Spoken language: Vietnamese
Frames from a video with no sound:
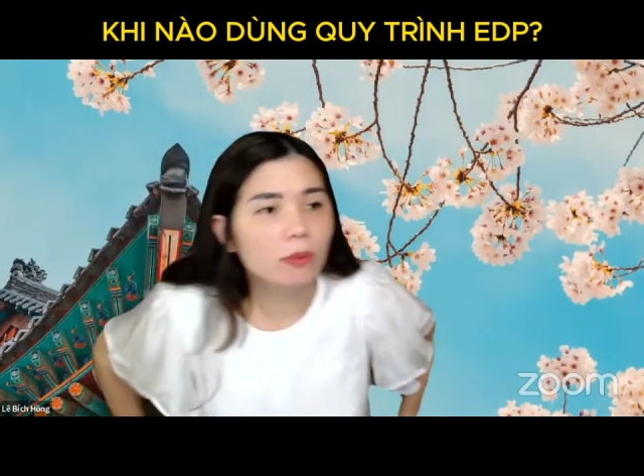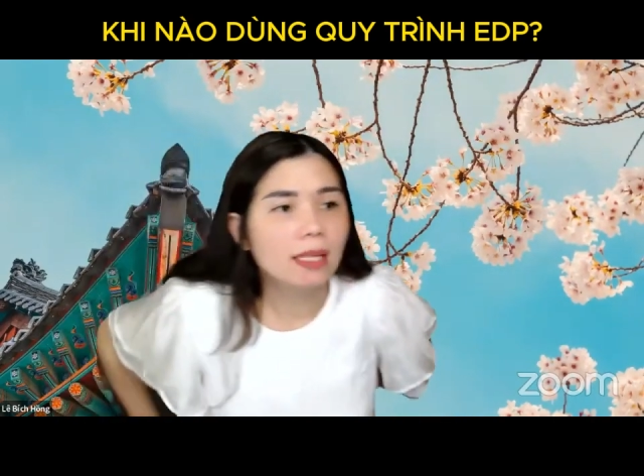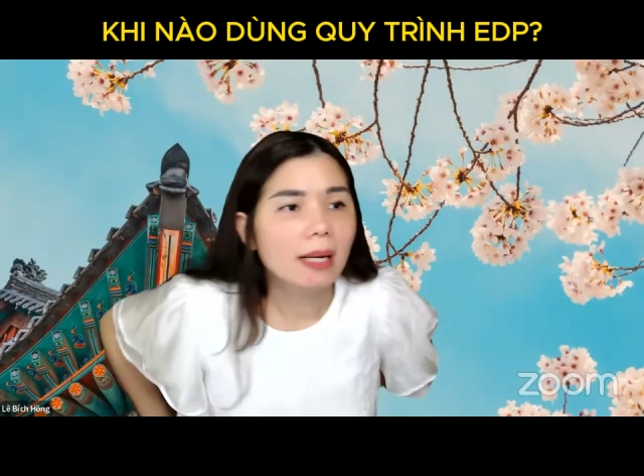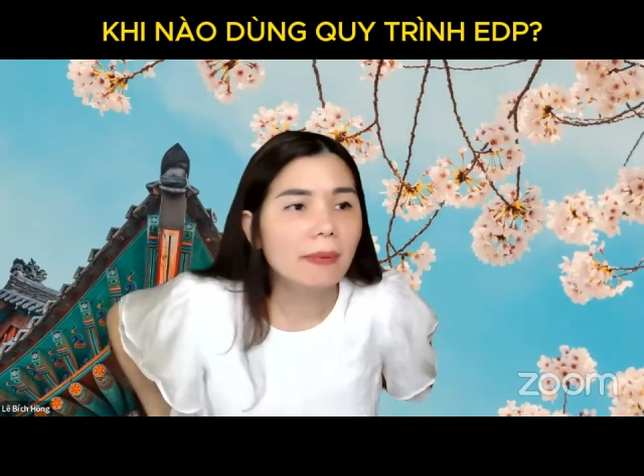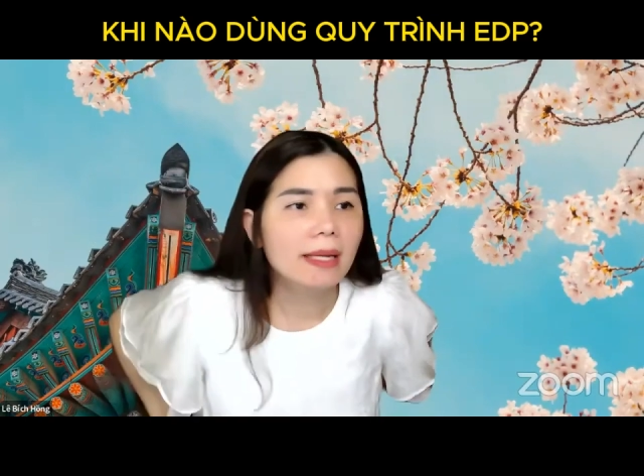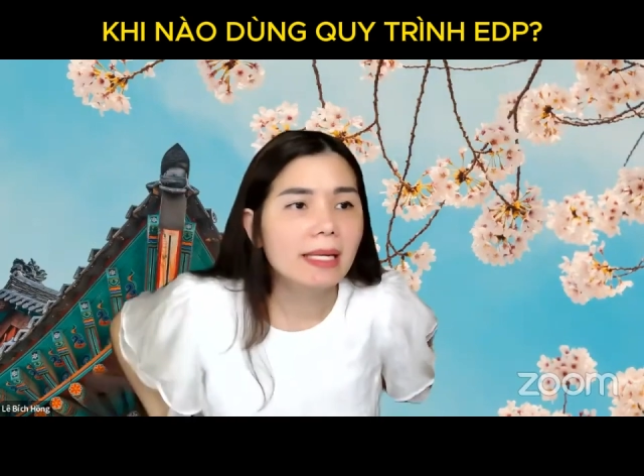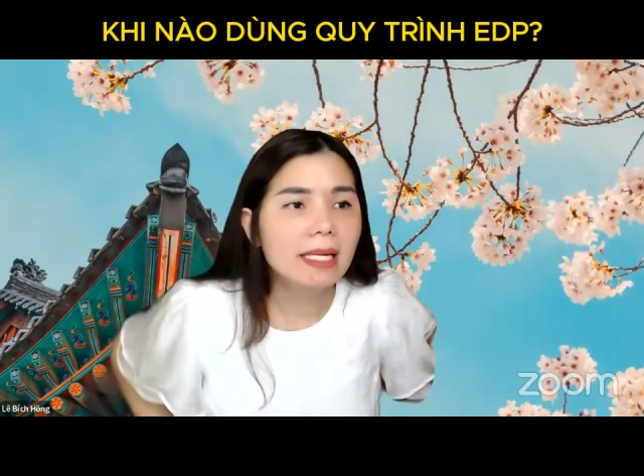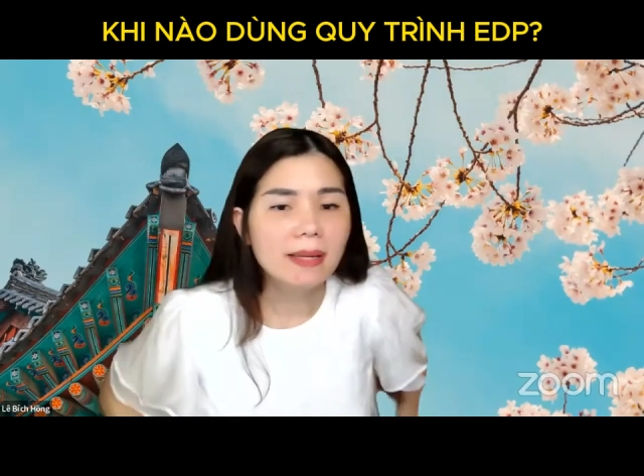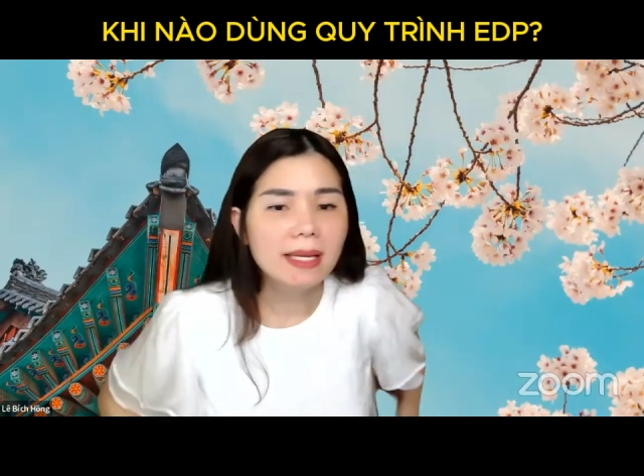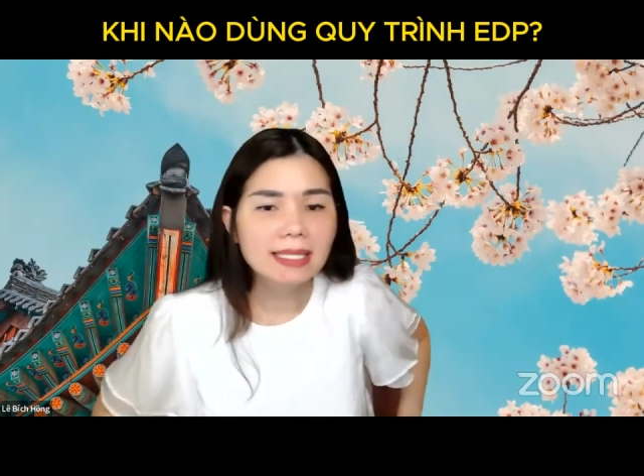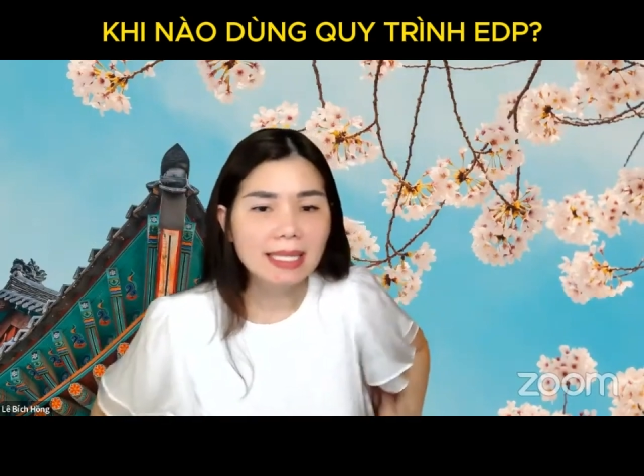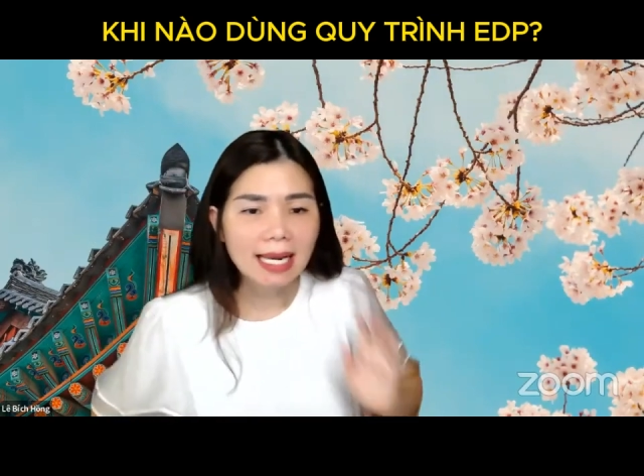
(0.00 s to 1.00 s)
một tiết học e đê
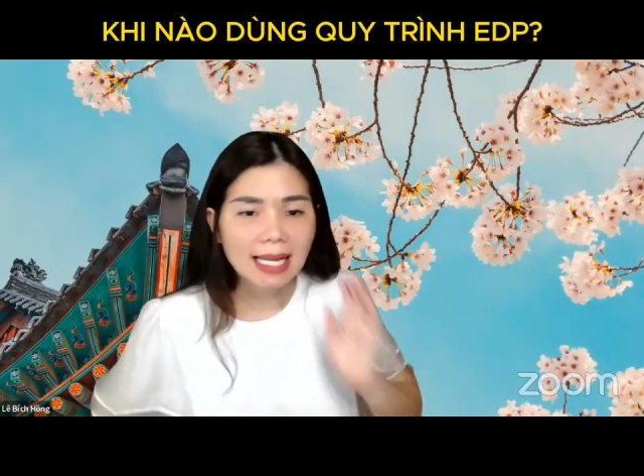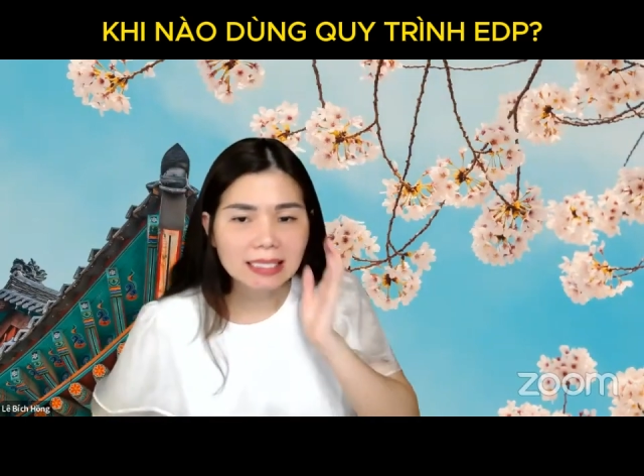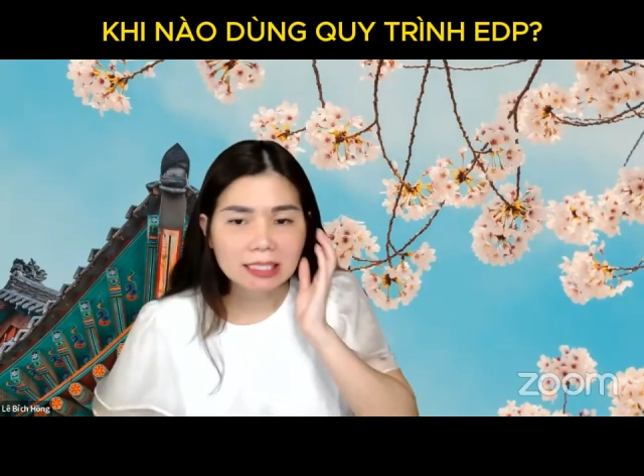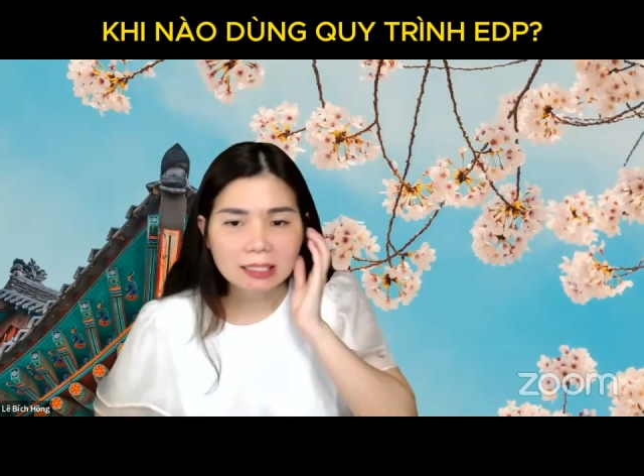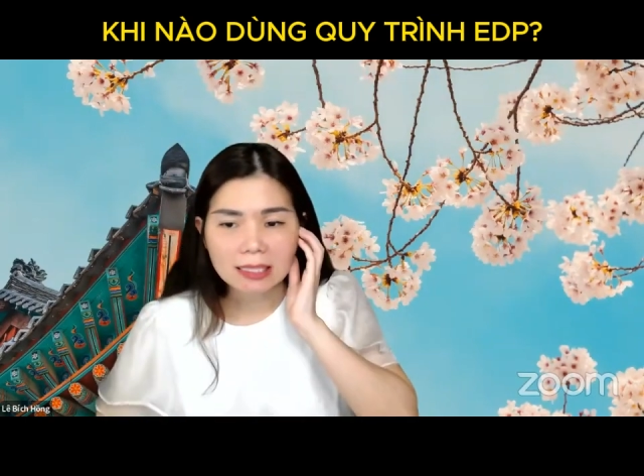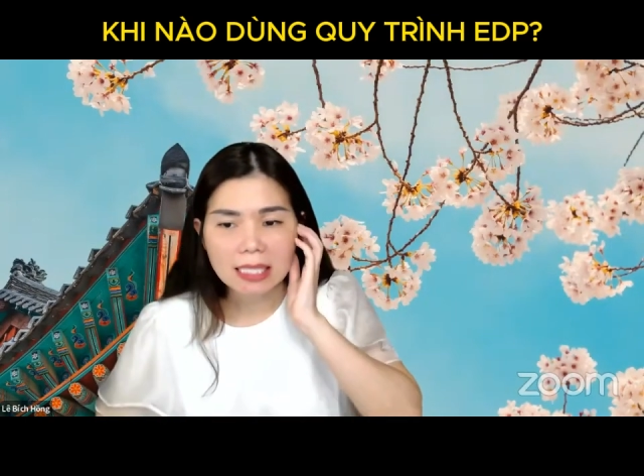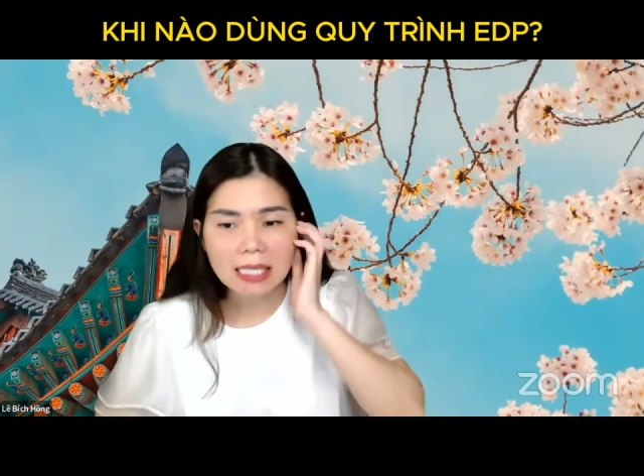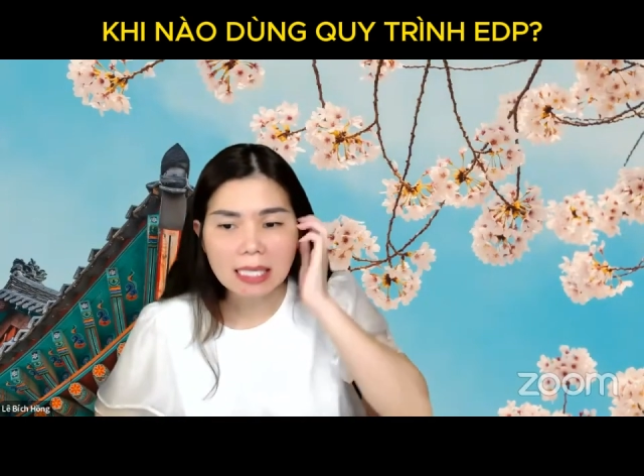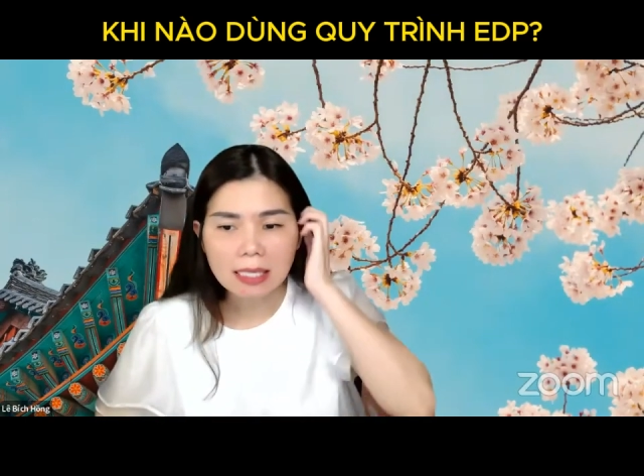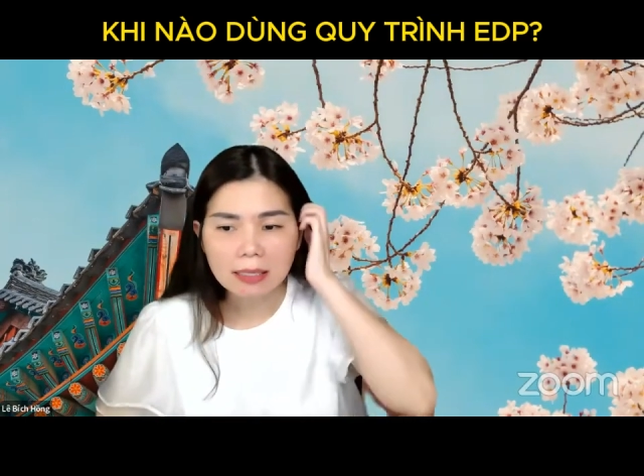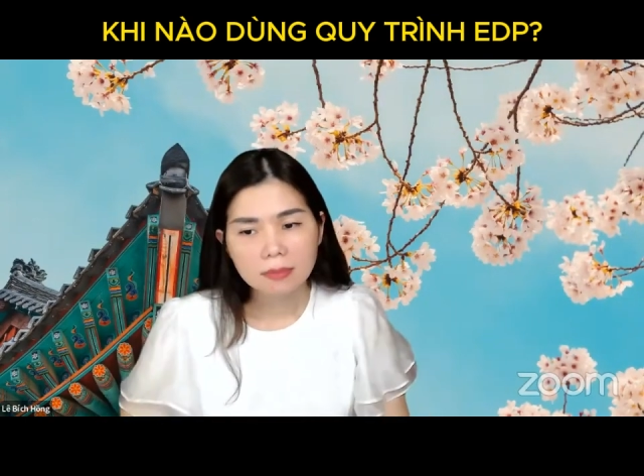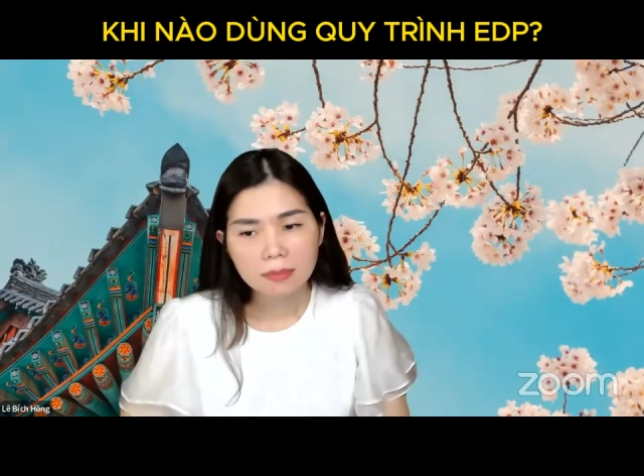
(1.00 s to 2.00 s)
pê sẽ là chữ gì?